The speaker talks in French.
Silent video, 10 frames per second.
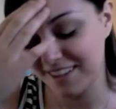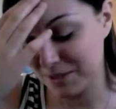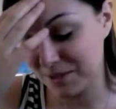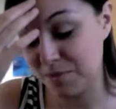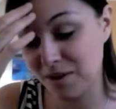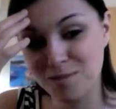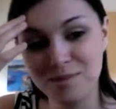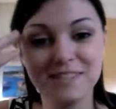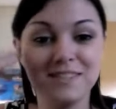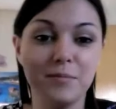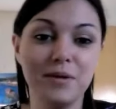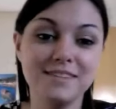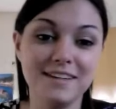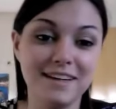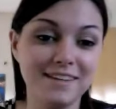Je sais pas comment ça s'appelle,
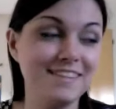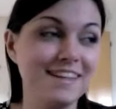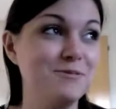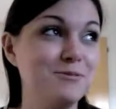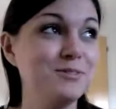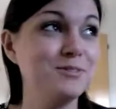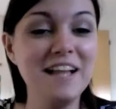c'est la, la honte.